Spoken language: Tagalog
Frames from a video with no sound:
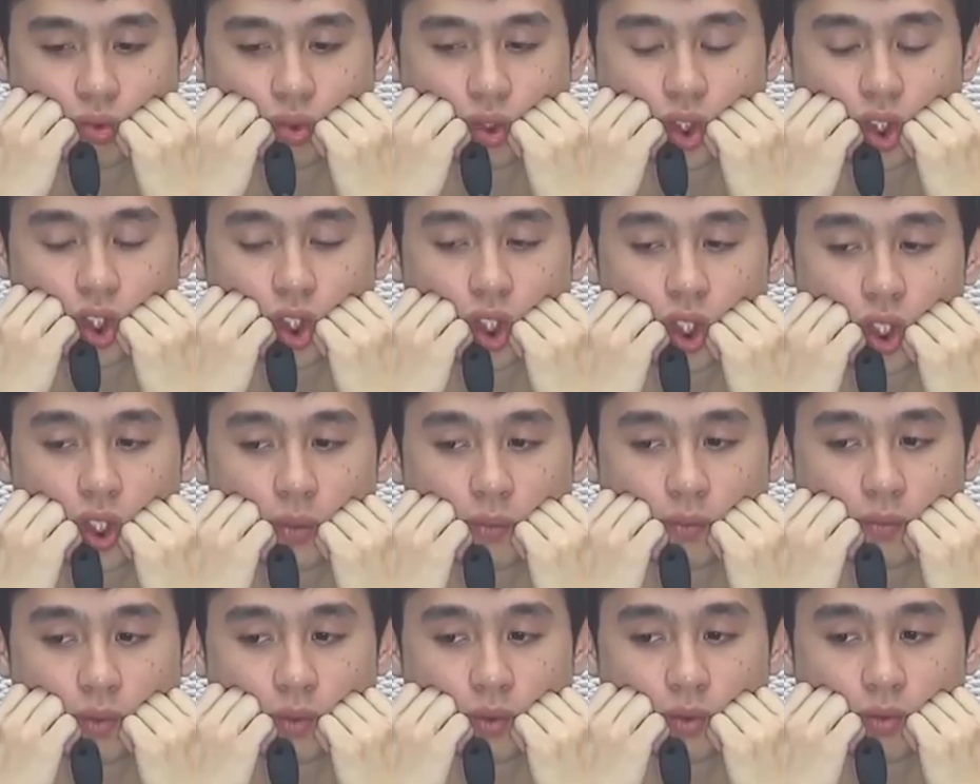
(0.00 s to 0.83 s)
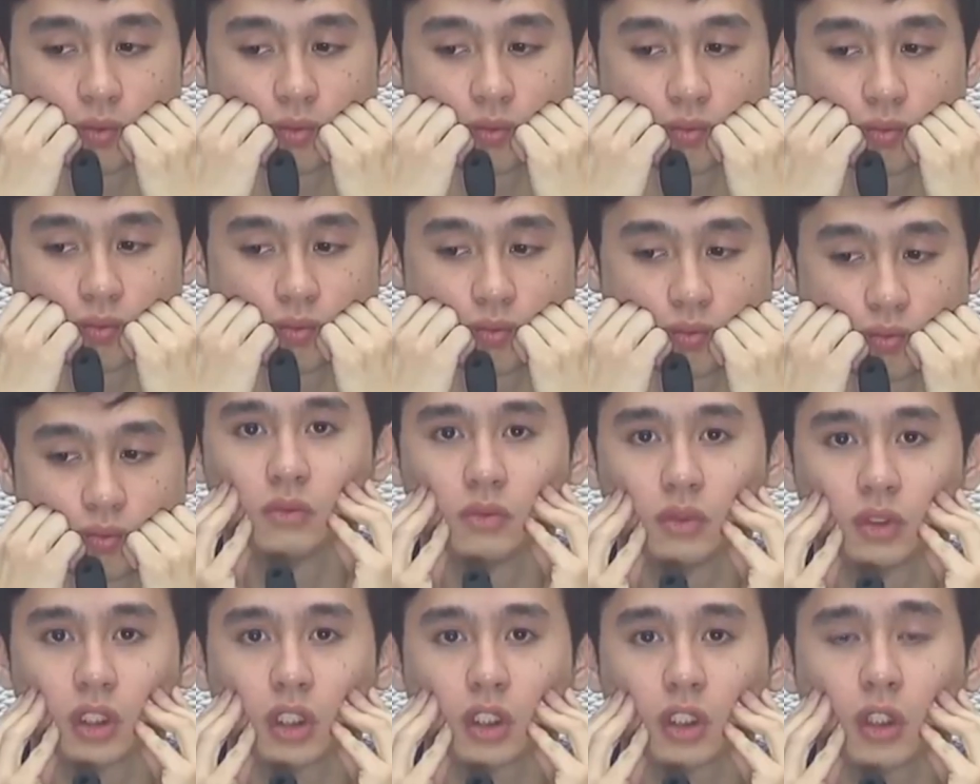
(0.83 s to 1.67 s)
hirap po.
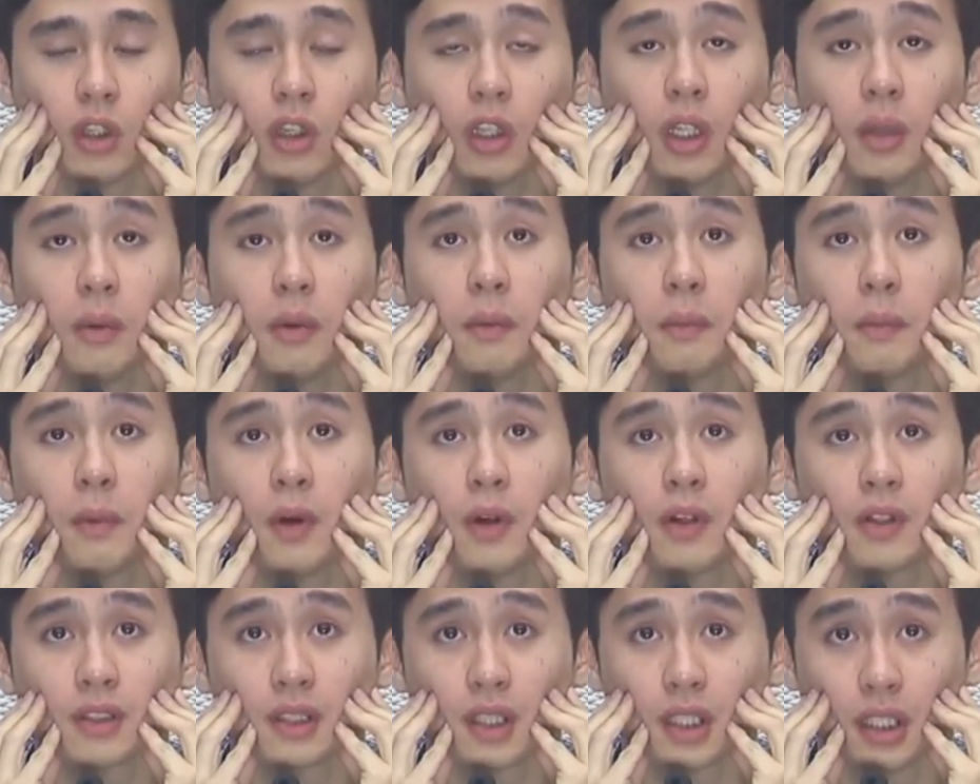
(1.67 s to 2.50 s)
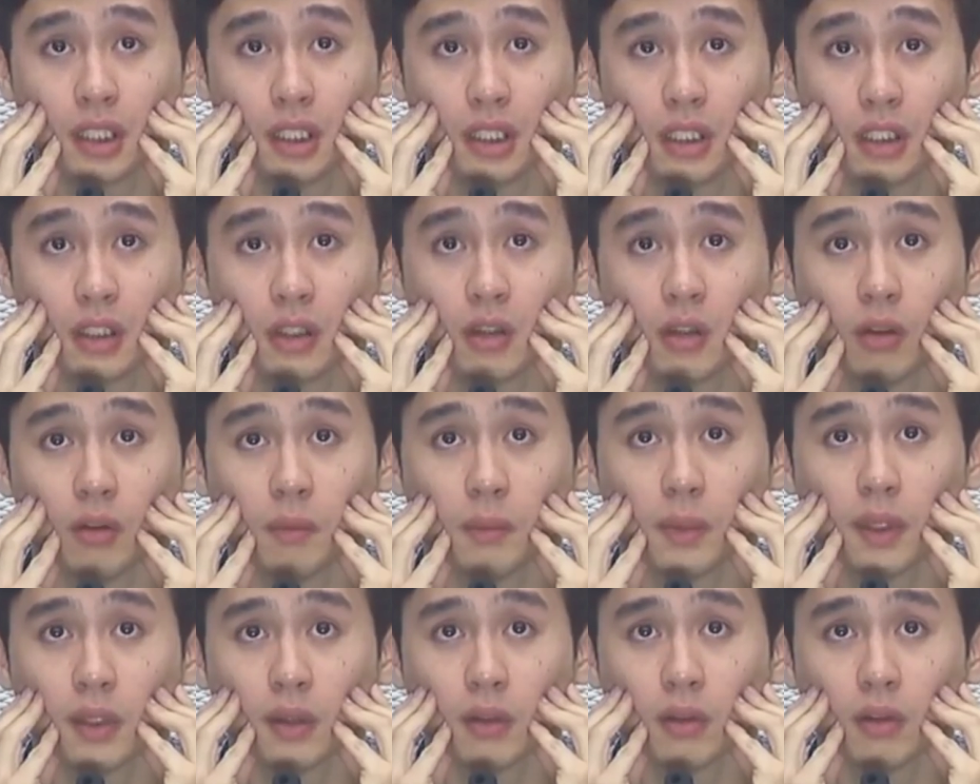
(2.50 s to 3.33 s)
Totoo naman po ako sa sarili ko,
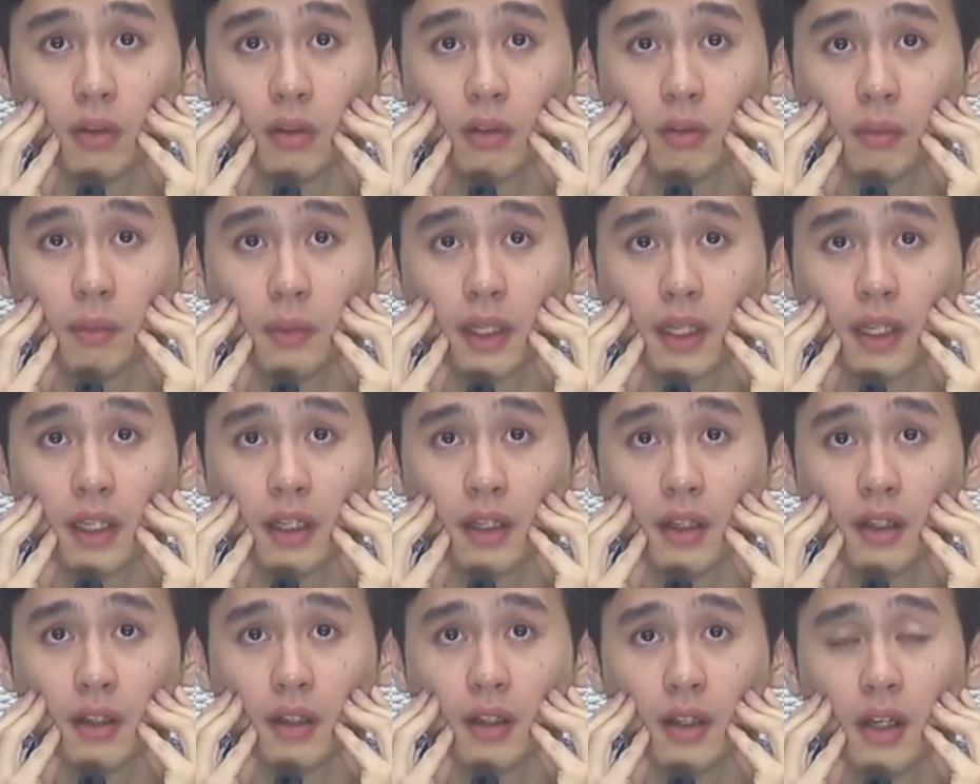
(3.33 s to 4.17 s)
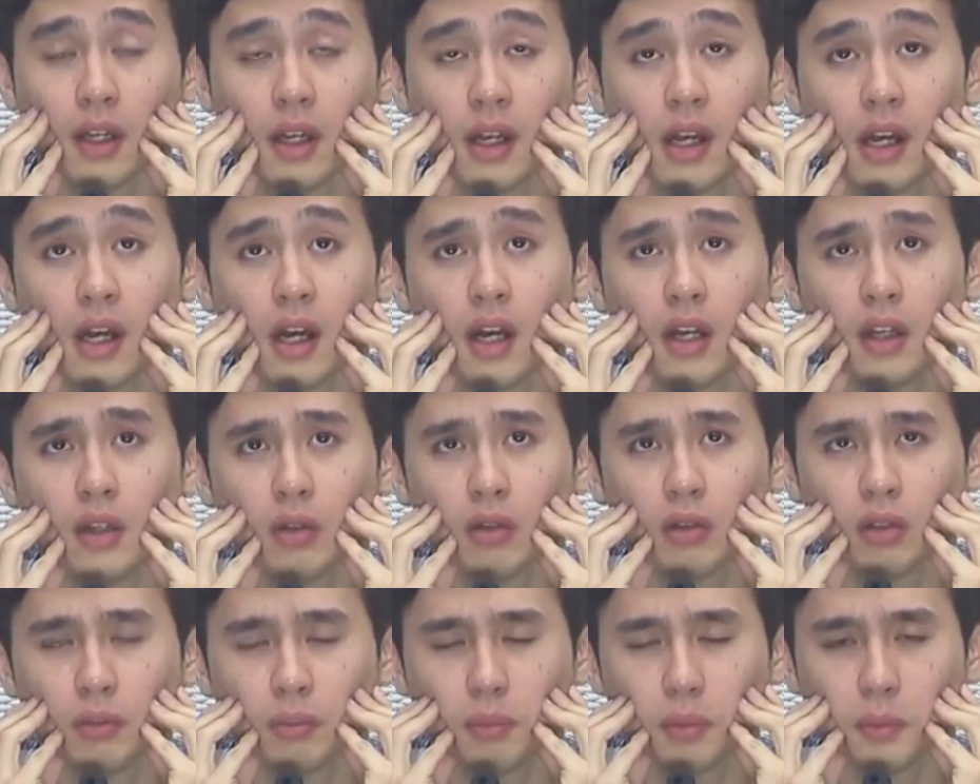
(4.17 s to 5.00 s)
pero parang
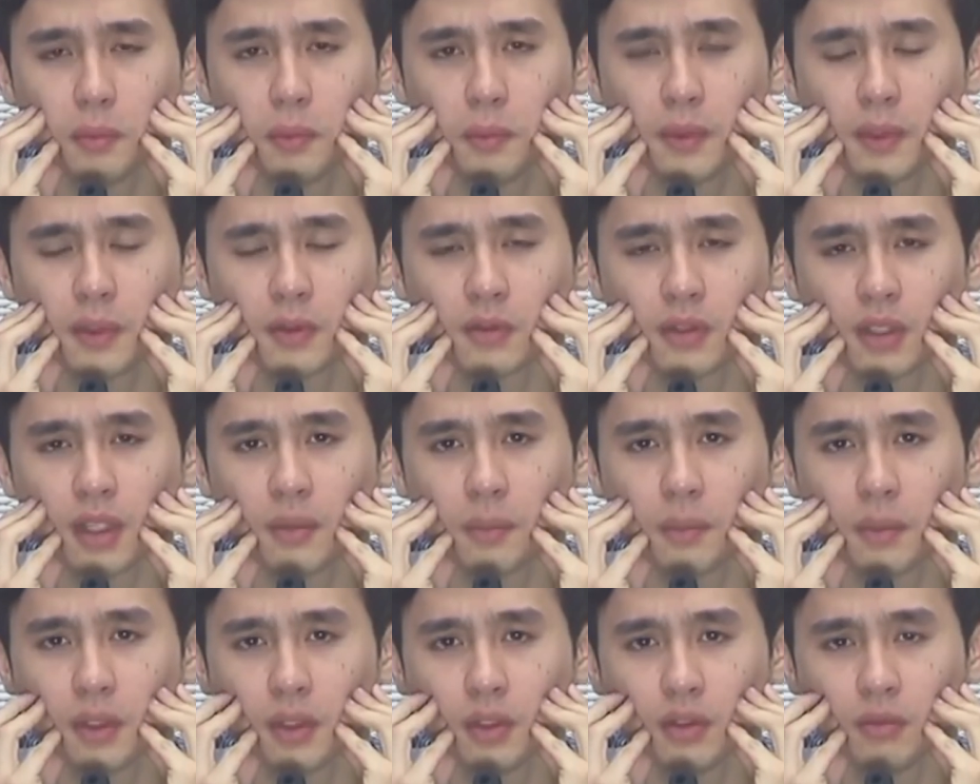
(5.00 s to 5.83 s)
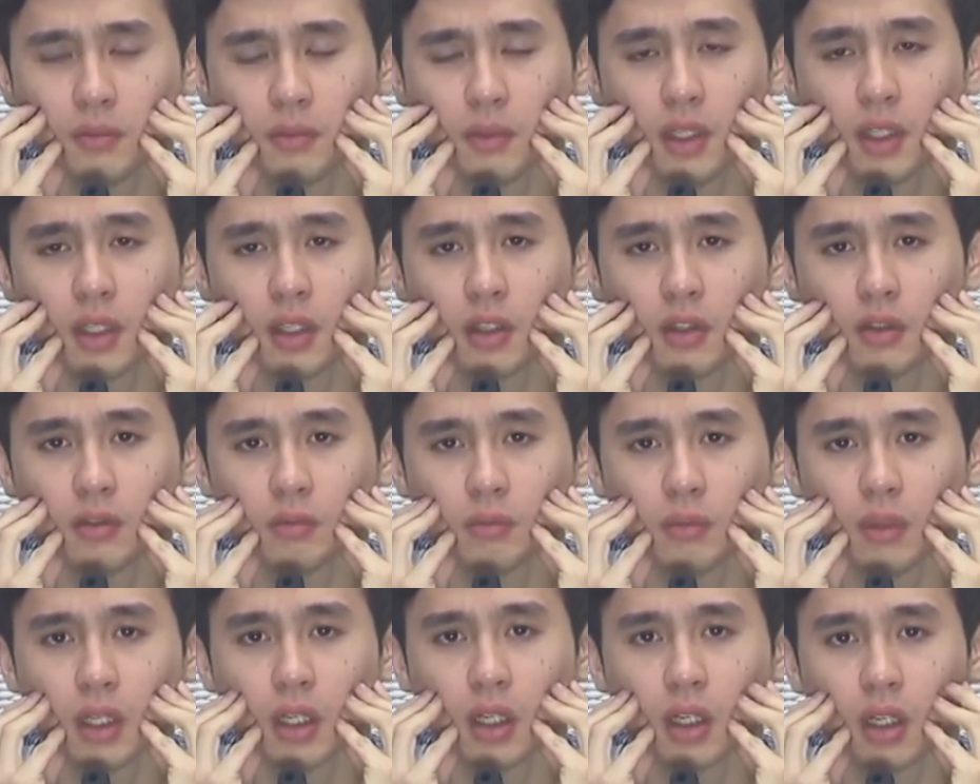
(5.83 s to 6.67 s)
ayoko na po pag-usapan yung mga
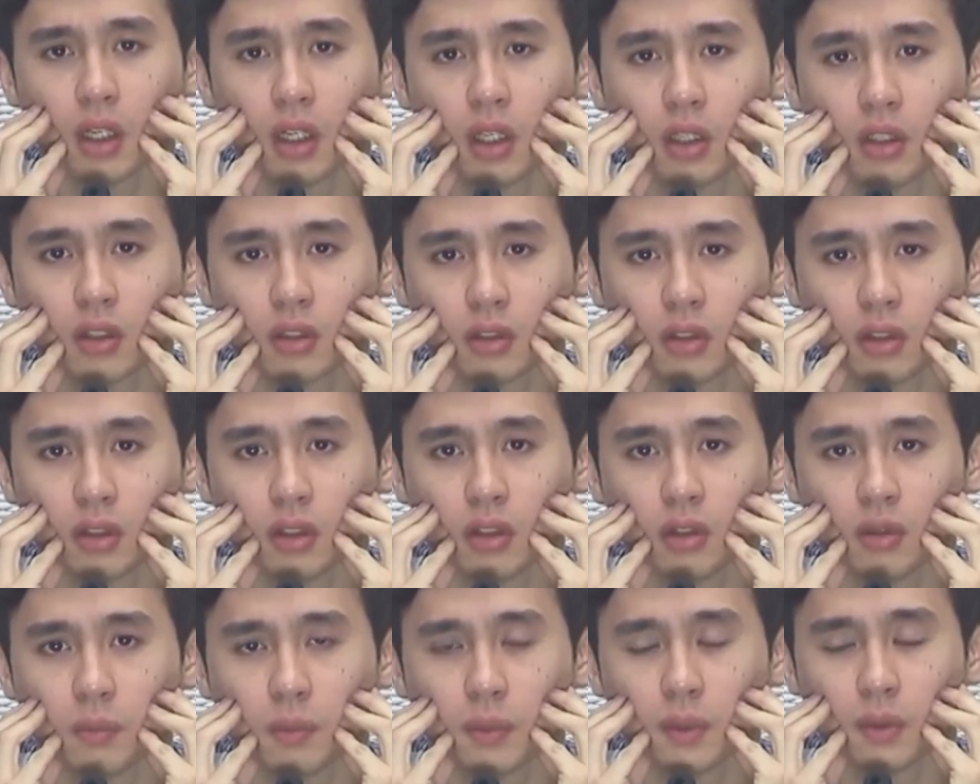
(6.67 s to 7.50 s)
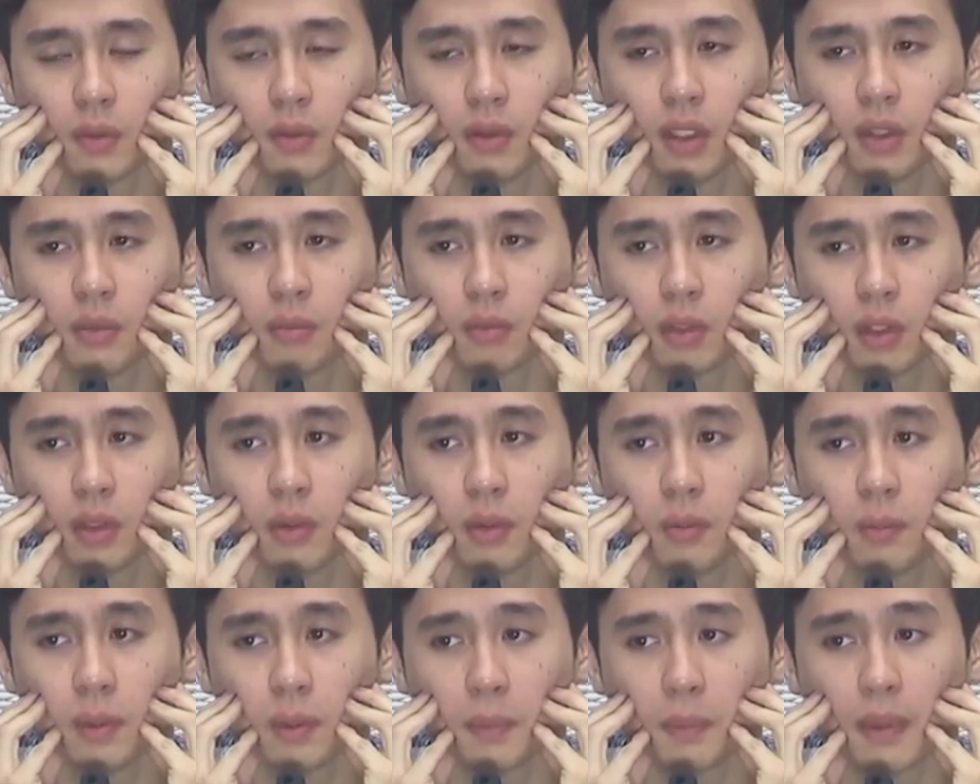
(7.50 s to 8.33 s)
ganung bagay kasi na, pero alam ko
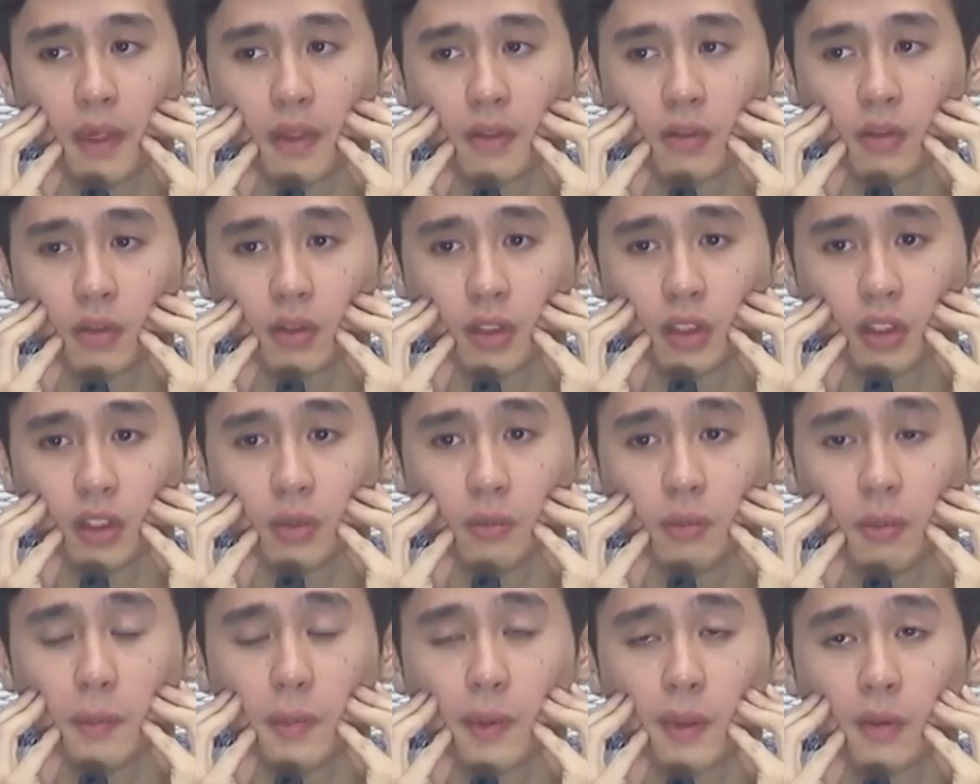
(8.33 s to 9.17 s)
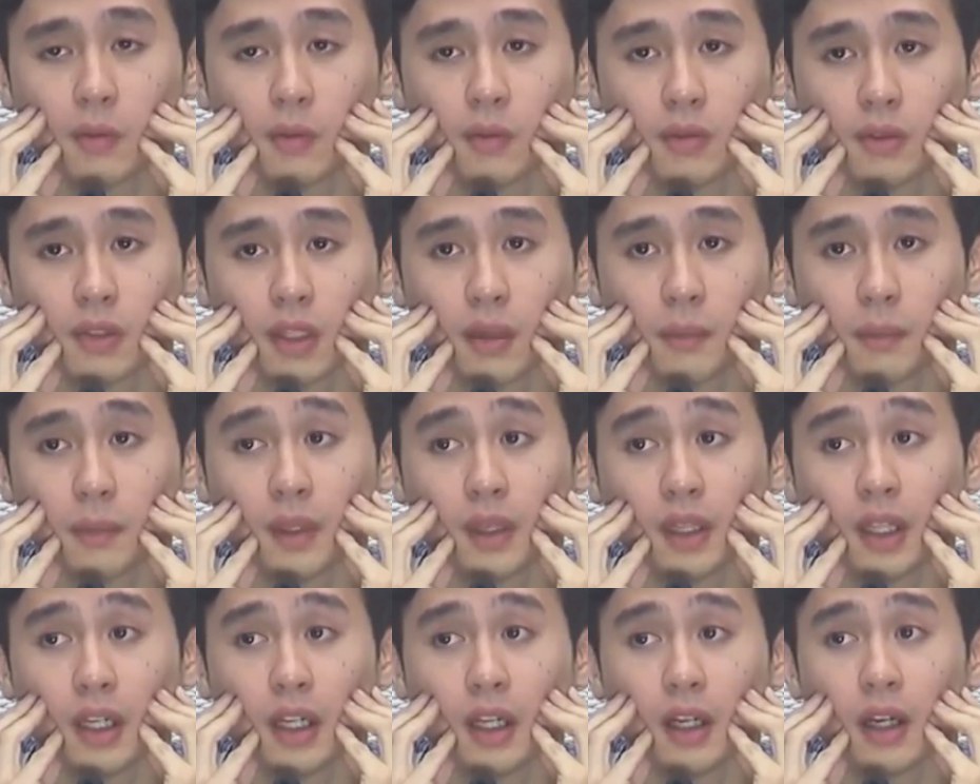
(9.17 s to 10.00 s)
naman pagpasok ko dito mapag-uusapan
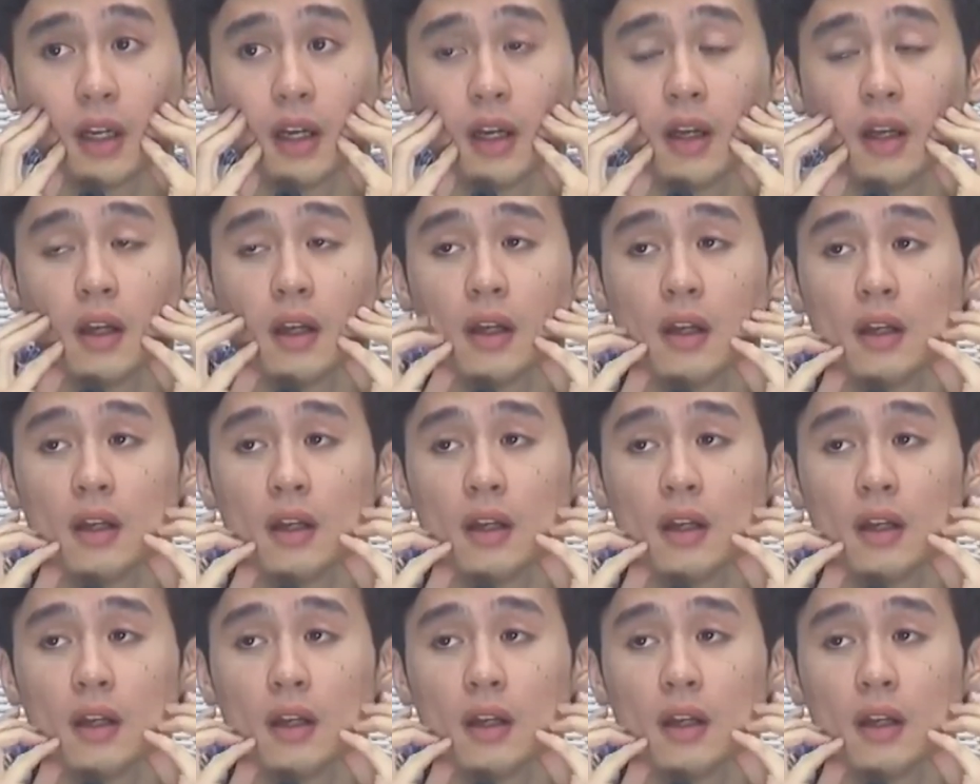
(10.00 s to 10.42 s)
talaga.